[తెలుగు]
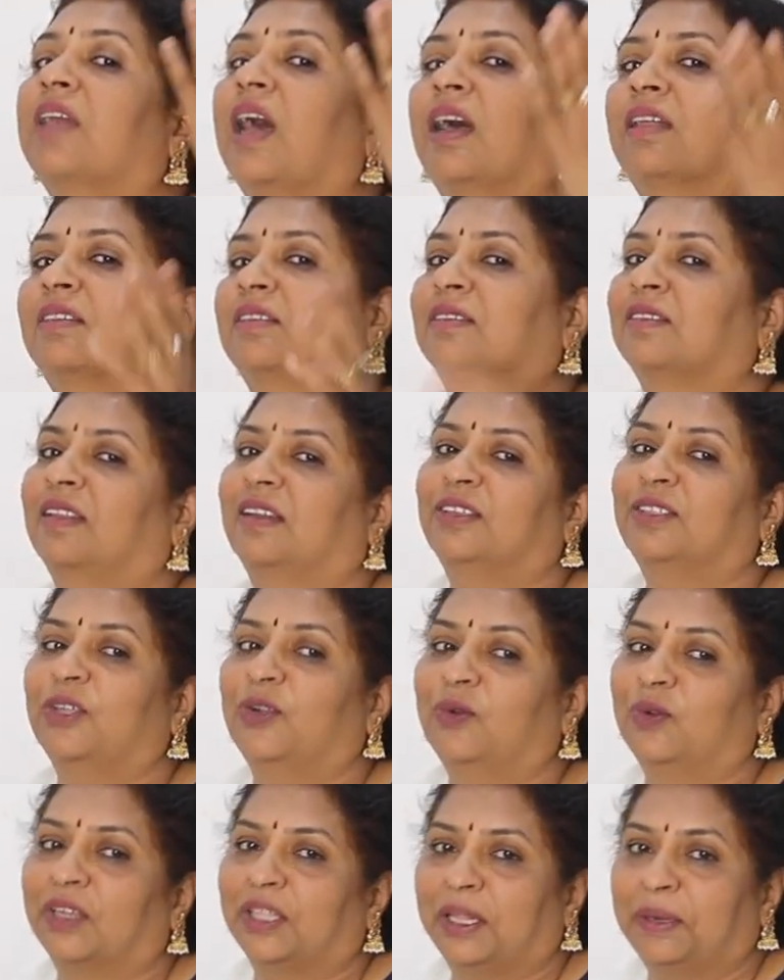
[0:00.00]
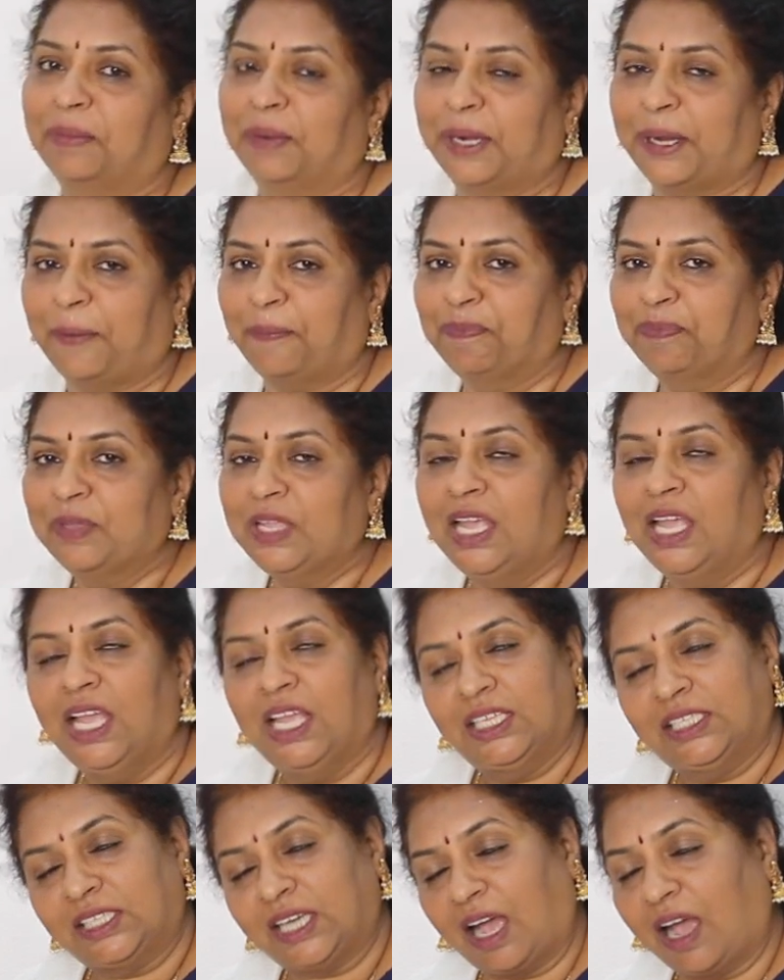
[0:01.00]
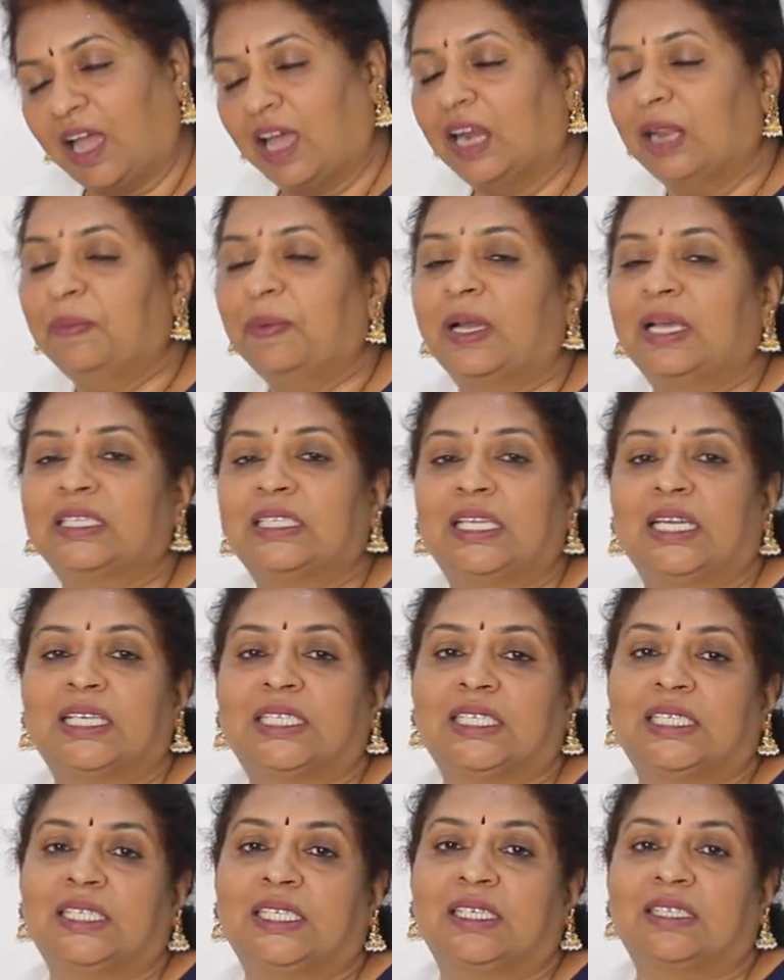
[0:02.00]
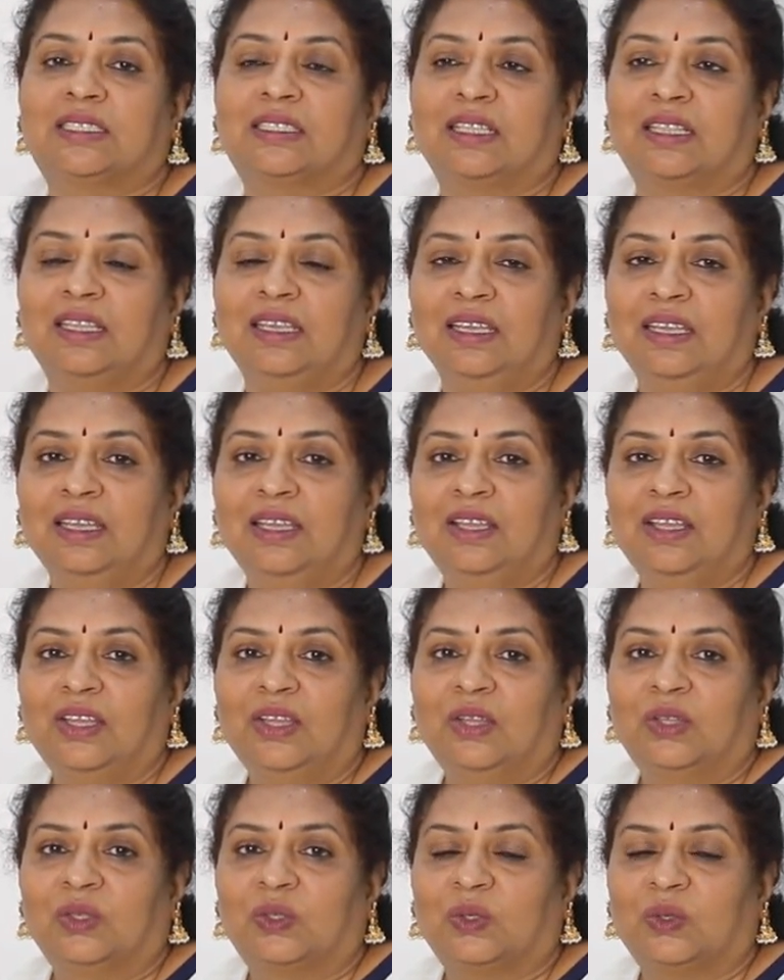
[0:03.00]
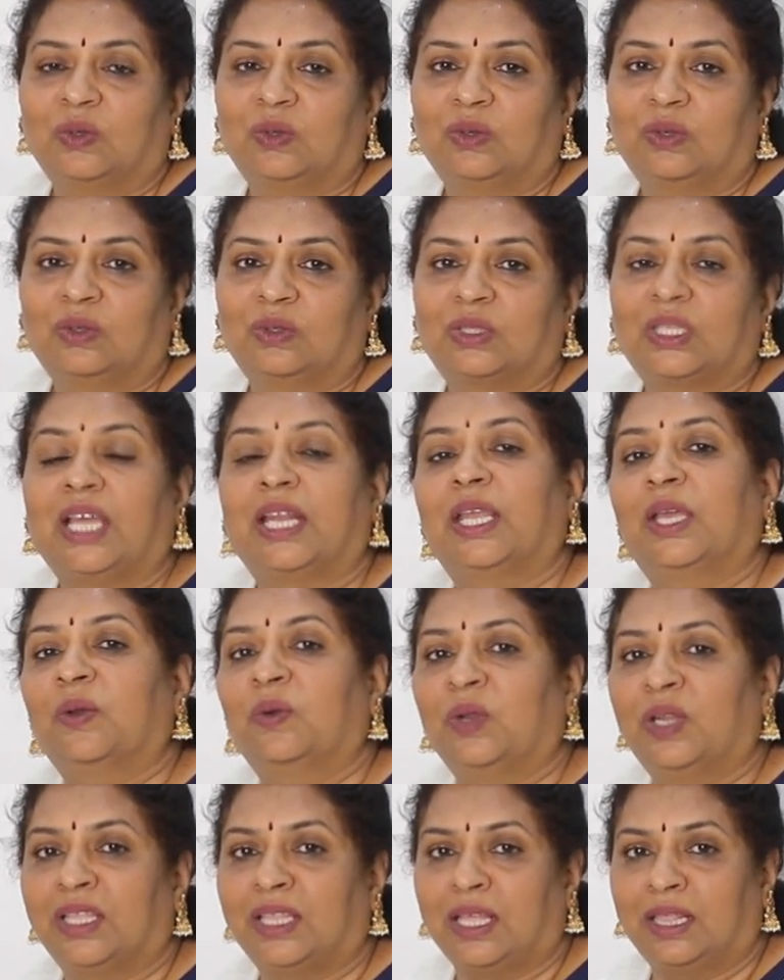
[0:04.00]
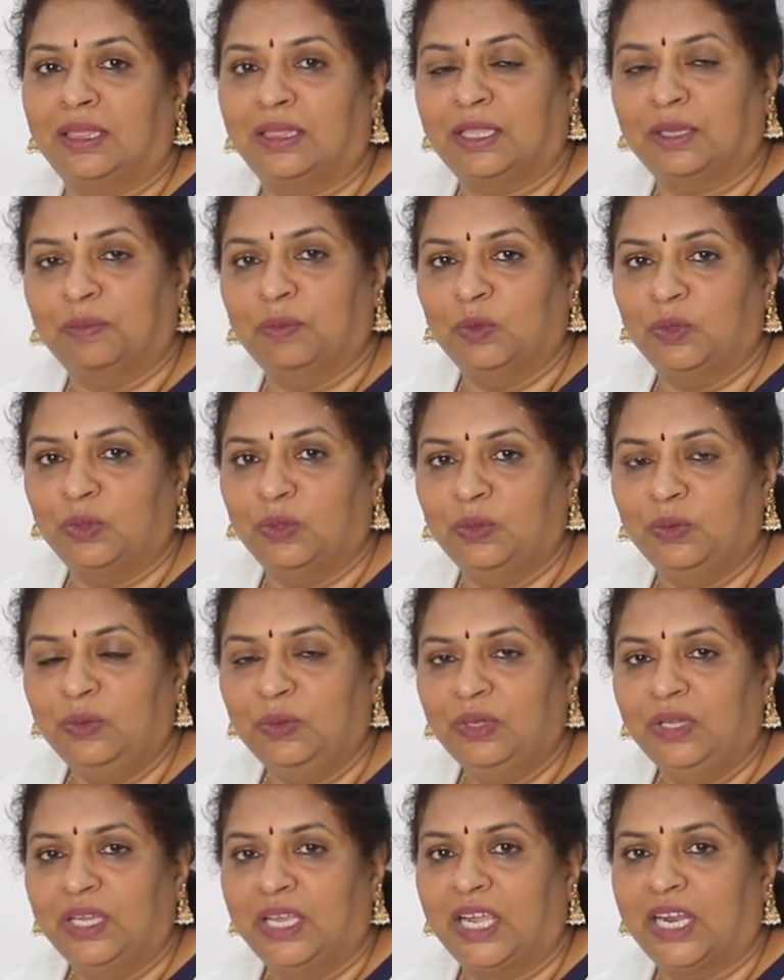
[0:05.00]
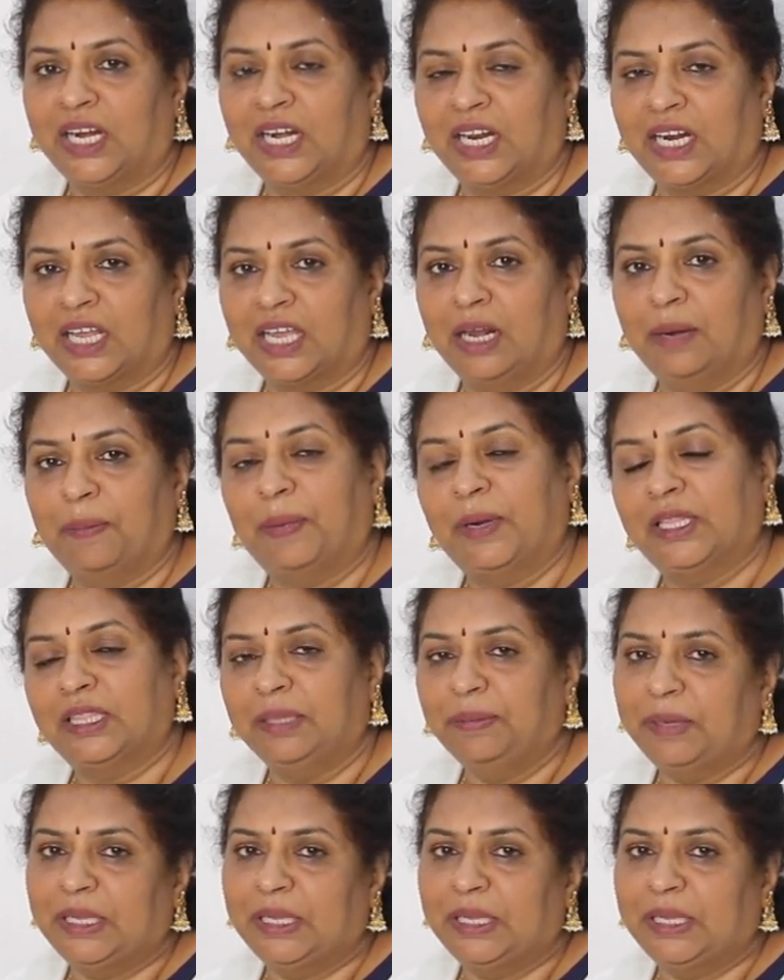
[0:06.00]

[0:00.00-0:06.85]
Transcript: తాత సెలక్షన్ ఉంటుంది అనమాట చాలా బాగా సెలక్షన్ చేస్తుంది సో తనే కూరేది అంతకుముందు ఎక్కడైనా కనపడితే